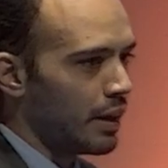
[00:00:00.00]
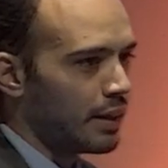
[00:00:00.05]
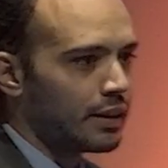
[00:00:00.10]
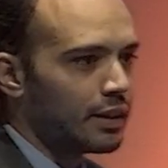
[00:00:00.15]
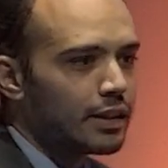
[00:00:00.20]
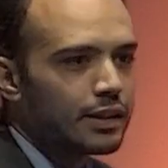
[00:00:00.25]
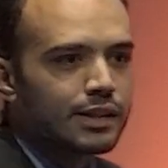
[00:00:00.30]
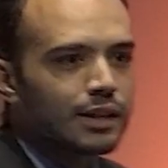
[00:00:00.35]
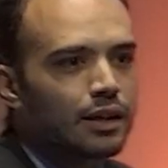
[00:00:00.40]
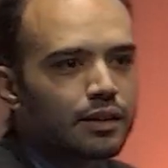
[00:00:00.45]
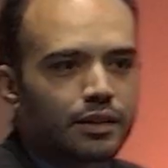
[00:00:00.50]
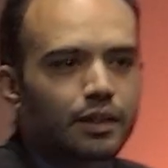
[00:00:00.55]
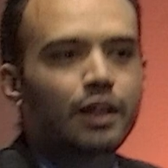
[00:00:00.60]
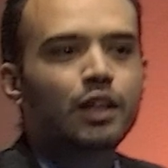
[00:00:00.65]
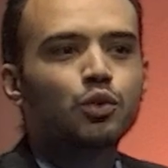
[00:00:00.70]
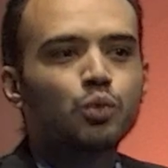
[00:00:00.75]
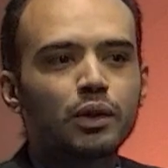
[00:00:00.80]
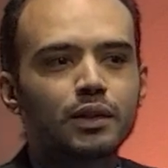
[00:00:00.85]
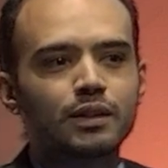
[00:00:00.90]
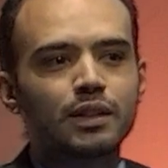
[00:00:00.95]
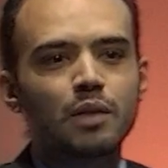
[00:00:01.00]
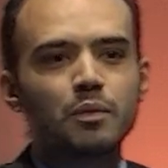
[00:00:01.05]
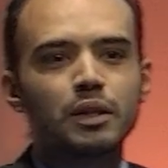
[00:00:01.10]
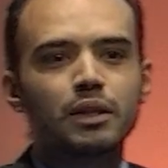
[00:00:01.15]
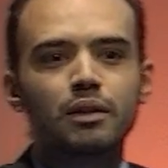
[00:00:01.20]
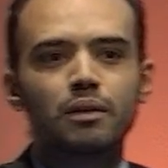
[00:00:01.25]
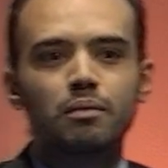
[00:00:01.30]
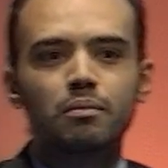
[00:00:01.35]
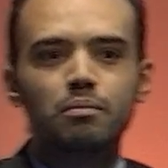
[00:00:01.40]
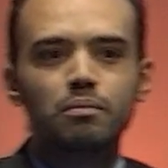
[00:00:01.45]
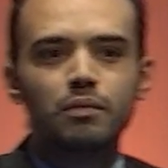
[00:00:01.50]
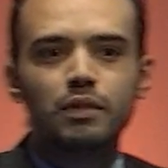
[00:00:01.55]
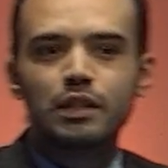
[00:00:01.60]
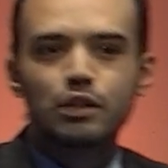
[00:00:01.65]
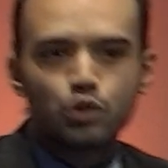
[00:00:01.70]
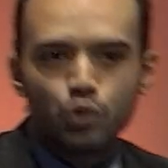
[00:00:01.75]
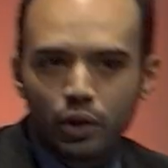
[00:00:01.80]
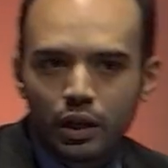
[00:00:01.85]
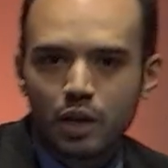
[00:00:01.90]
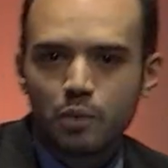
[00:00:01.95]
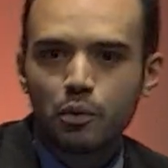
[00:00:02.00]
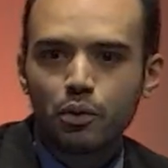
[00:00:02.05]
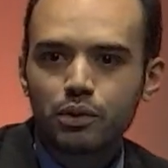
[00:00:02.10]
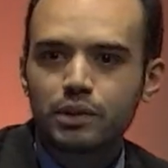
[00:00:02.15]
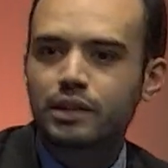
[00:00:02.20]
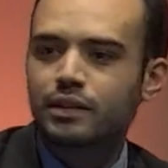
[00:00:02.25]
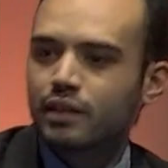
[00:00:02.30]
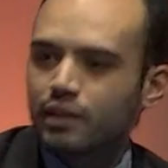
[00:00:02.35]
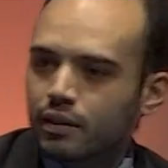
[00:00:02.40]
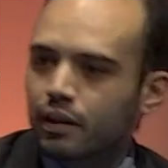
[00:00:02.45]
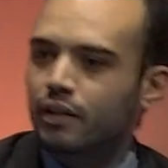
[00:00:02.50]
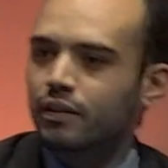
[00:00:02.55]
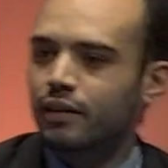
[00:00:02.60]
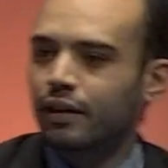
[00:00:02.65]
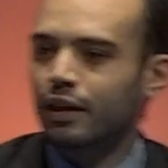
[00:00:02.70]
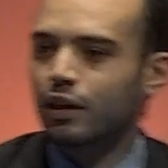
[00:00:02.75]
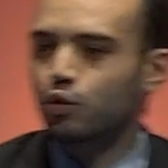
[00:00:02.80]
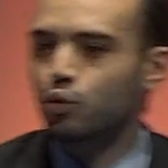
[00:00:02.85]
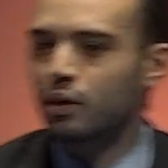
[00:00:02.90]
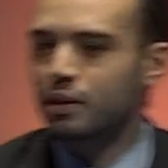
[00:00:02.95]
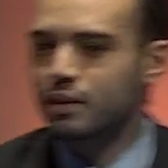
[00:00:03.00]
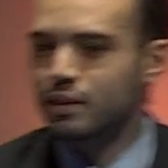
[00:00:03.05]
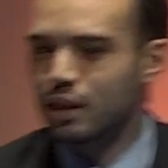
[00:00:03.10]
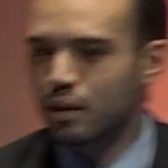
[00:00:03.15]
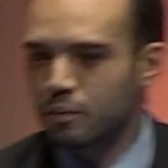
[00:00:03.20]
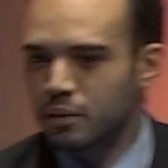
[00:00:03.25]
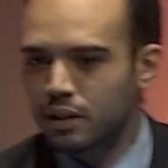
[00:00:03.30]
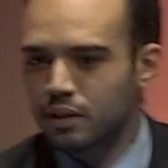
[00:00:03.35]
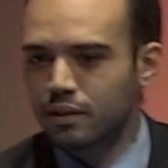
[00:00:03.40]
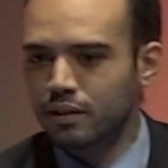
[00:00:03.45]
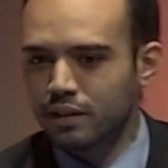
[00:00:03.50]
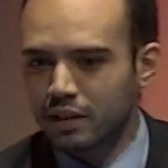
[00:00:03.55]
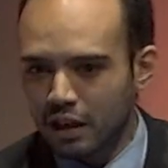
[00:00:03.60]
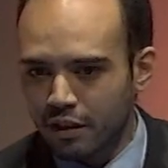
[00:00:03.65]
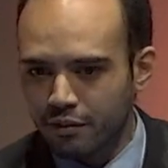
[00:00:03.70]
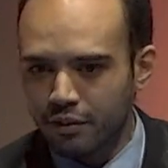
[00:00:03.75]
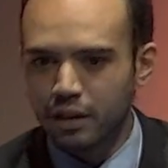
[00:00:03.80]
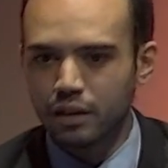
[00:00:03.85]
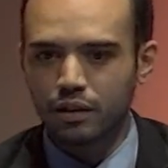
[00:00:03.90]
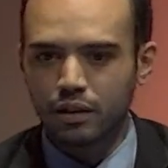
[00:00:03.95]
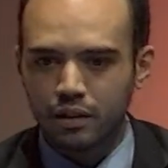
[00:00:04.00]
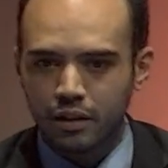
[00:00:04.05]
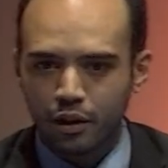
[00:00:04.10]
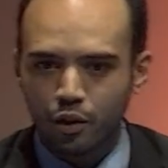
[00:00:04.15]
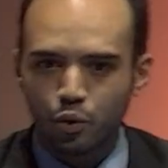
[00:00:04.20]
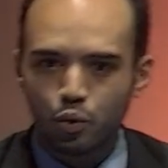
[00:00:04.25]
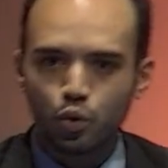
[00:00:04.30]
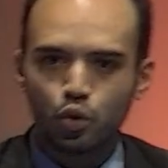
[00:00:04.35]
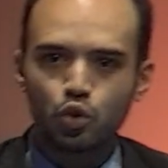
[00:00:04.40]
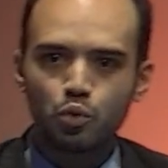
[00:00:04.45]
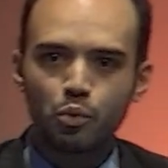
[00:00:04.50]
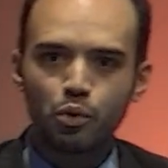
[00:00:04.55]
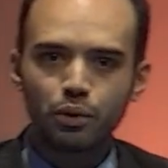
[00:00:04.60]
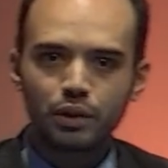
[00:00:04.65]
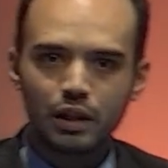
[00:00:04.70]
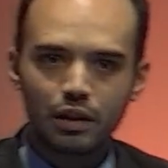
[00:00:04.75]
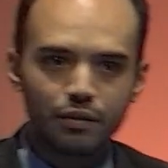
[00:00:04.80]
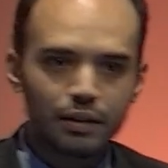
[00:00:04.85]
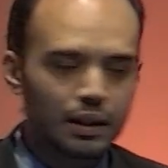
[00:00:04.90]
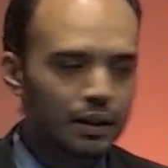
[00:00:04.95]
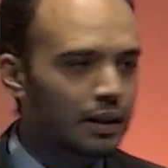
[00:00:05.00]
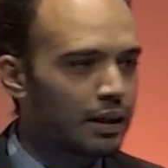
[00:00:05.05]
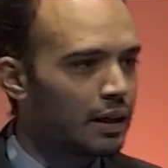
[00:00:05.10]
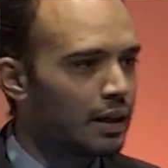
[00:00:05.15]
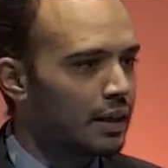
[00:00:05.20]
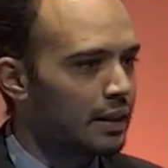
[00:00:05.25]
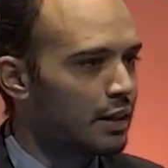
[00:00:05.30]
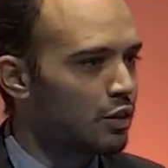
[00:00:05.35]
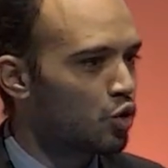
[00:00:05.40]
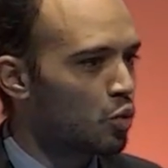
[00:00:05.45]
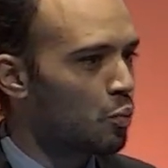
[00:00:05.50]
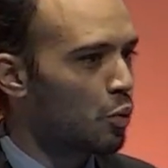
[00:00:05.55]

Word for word: était déjà un territoire dynamique historiquement, c'était un territoire dynamique qui avait des, recrutements, qui avait des,